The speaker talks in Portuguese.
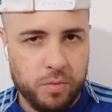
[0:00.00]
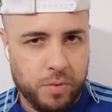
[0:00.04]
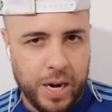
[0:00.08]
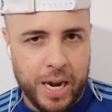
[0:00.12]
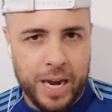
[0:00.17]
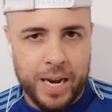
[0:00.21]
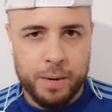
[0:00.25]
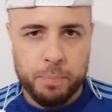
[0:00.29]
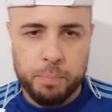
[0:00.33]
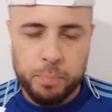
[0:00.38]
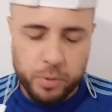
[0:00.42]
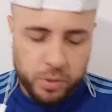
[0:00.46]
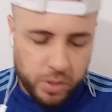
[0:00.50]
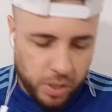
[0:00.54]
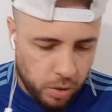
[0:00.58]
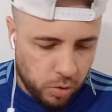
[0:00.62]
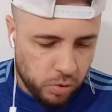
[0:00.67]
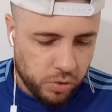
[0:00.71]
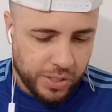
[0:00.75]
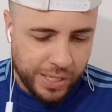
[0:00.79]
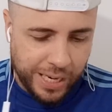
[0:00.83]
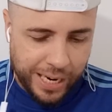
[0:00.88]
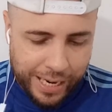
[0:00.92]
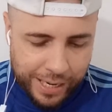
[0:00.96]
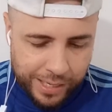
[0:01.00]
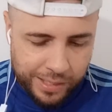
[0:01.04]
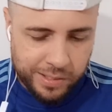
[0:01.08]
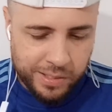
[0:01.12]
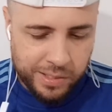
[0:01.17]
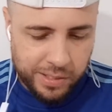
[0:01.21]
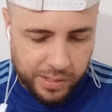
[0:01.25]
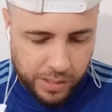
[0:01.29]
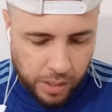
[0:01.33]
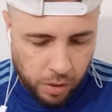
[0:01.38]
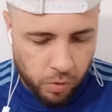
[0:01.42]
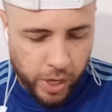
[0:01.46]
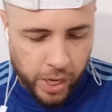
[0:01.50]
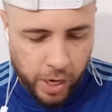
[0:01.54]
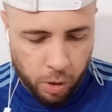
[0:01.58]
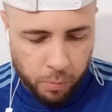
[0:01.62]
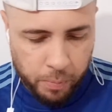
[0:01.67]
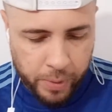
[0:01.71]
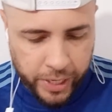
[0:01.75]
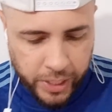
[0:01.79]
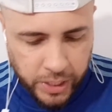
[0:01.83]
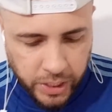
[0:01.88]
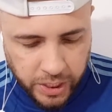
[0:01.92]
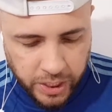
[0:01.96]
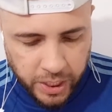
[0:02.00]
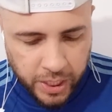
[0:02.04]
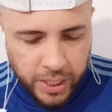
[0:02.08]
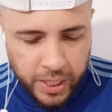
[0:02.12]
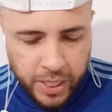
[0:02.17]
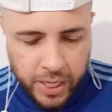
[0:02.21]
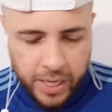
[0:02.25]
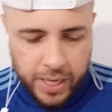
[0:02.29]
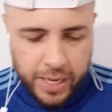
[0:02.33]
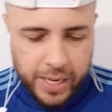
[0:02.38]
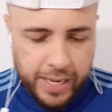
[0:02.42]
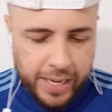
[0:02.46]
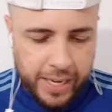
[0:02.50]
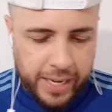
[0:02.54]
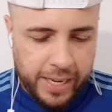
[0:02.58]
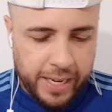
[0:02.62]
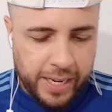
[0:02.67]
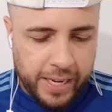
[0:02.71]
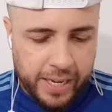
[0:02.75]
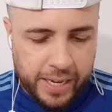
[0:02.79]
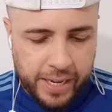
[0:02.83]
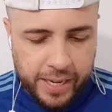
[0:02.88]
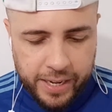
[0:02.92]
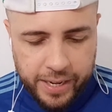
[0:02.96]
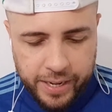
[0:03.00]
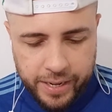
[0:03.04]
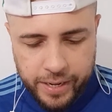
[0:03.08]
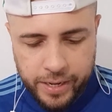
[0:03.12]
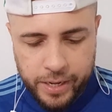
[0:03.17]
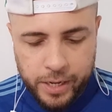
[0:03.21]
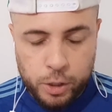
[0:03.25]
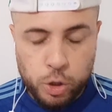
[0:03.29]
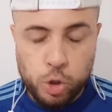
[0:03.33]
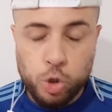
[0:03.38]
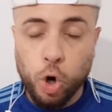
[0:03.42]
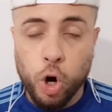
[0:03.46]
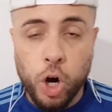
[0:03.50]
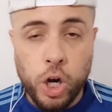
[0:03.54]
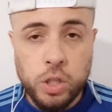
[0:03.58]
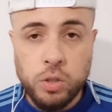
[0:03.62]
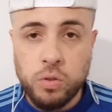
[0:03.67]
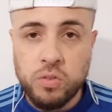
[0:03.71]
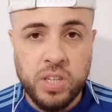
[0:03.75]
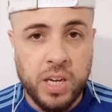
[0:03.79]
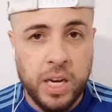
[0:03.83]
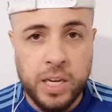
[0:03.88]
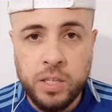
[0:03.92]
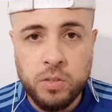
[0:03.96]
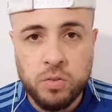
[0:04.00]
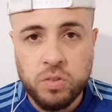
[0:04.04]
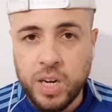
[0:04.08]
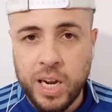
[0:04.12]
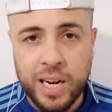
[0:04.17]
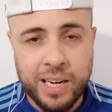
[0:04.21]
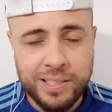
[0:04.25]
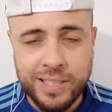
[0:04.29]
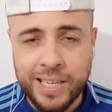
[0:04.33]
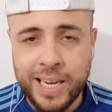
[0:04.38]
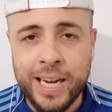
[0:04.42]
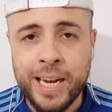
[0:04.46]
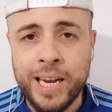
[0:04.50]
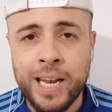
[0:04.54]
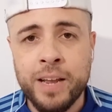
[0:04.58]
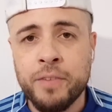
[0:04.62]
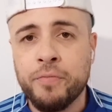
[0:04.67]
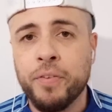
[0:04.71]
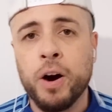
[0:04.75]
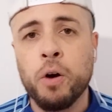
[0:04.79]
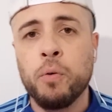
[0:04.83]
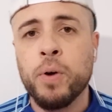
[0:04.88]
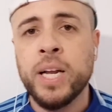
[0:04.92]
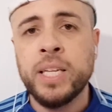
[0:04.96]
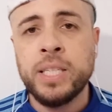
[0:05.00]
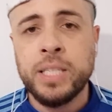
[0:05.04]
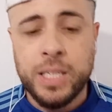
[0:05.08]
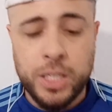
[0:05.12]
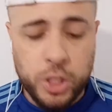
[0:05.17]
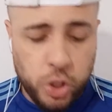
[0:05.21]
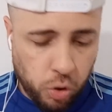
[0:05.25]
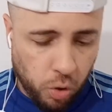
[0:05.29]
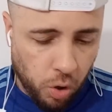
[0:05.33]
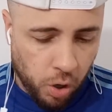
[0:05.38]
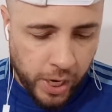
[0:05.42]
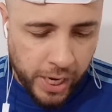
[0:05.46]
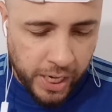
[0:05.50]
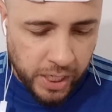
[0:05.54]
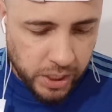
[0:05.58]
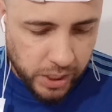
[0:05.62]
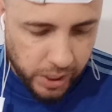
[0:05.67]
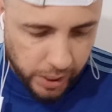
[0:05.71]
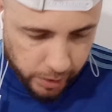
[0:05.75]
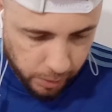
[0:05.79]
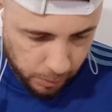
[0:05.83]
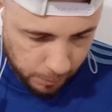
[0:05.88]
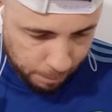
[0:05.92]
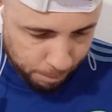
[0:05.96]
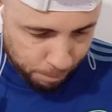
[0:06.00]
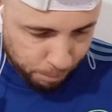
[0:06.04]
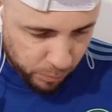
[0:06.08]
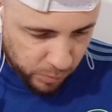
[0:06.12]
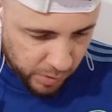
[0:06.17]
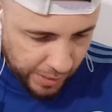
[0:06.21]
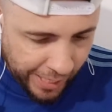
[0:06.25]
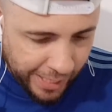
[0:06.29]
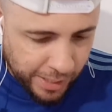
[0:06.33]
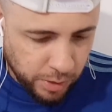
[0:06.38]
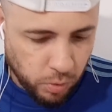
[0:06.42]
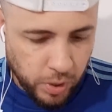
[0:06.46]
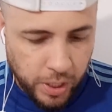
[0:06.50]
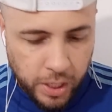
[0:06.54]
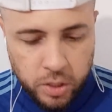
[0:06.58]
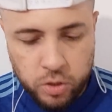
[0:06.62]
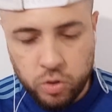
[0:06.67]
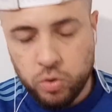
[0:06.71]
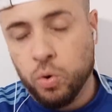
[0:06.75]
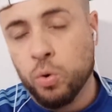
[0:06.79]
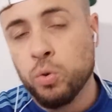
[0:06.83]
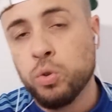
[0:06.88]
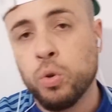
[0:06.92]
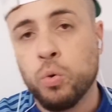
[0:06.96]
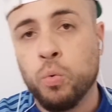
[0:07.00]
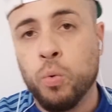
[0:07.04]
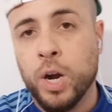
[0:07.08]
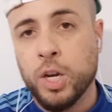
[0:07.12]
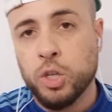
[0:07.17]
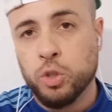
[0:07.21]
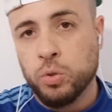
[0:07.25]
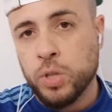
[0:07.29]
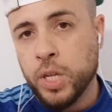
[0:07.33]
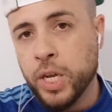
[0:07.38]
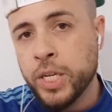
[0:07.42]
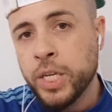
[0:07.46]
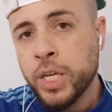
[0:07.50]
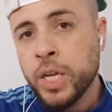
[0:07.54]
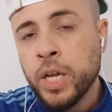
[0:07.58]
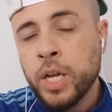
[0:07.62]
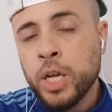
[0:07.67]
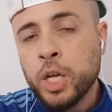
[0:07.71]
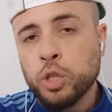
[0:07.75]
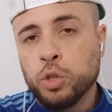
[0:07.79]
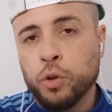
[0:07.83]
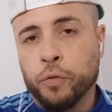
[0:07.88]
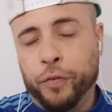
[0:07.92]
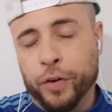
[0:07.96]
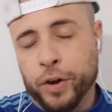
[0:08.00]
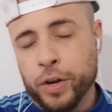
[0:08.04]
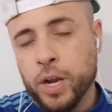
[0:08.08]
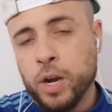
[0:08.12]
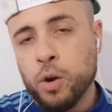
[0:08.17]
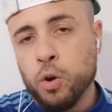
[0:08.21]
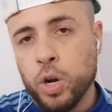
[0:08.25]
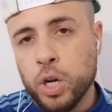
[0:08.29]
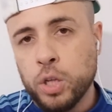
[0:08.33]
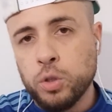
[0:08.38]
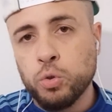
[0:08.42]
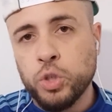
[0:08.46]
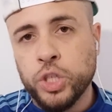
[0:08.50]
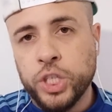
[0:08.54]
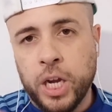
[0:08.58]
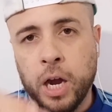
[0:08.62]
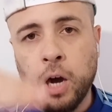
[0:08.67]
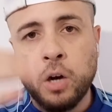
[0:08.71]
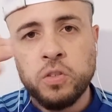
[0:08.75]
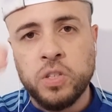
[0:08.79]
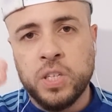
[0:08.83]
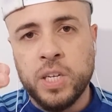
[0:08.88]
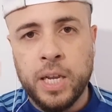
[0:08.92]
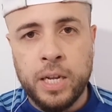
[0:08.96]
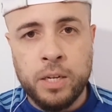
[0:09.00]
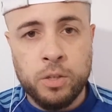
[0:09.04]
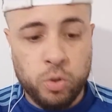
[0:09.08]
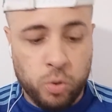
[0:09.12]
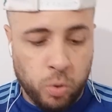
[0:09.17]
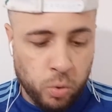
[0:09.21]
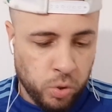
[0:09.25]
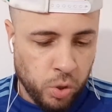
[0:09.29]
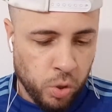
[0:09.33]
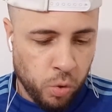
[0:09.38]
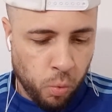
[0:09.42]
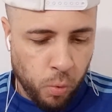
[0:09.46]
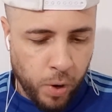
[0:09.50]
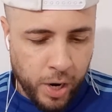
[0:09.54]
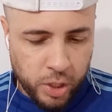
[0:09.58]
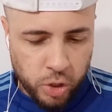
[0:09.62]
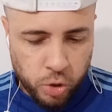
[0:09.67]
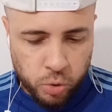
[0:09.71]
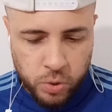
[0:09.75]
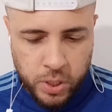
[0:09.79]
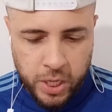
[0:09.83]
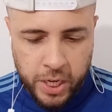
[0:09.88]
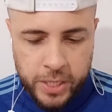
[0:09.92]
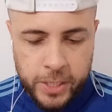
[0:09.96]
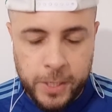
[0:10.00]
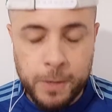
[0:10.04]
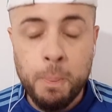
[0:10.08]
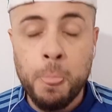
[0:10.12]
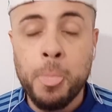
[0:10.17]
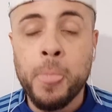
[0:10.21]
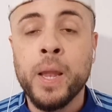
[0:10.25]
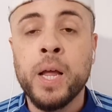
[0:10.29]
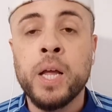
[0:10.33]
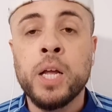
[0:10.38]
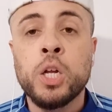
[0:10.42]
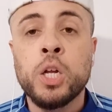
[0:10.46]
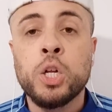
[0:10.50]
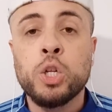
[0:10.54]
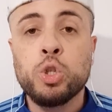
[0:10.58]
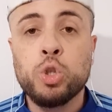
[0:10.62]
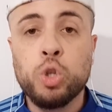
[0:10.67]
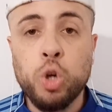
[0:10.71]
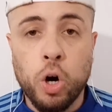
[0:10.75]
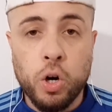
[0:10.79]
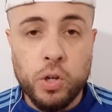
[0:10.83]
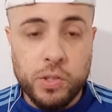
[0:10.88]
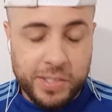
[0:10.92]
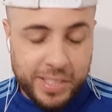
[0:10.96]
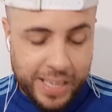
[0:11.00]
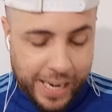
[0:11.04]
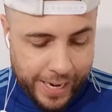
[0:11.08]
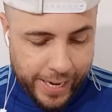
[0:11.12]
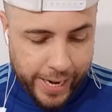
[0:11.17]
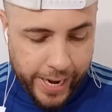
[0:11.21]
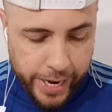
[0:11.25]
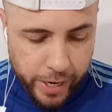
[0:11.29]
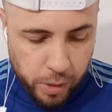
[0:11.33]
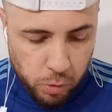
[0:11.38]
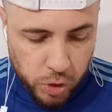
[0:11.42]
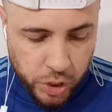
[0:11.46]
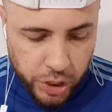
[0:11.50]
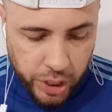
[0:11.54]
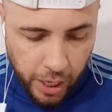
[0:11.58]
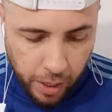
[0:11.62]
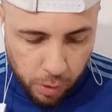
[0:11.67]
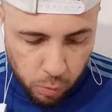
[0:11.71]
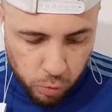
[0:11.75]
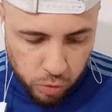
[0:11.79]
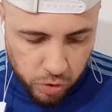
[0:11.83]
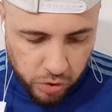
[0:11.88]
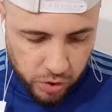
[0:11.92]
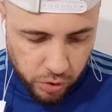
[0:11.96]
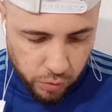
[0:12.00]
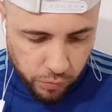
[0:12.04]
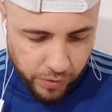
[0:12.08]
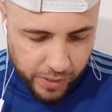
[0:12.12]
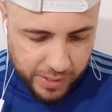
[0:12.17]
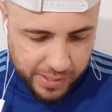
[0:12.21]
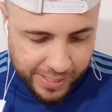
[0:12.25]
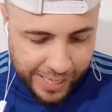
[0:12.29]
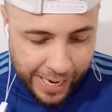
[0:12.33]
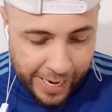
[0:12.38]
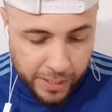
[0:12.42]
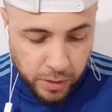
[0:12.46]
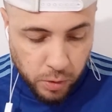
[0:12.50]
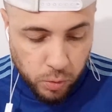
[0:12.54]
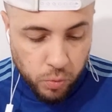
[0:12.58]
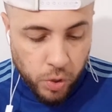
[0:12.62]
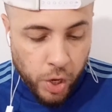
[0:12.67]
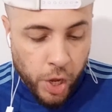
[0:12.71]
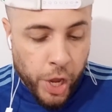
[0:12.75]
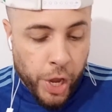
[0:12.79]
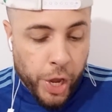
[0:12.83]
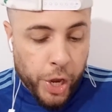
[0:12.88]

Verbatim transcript: Cara, porque os caras estão realmente é, doidos aí. Os caras querem levar o Hendrick de qualquer jeito, certo? E eles contam com a ajuda aí. Tô falando agora do Chelsea, né? Eles contam com a ajuda aí do zagueiro Thiago Silva, certo?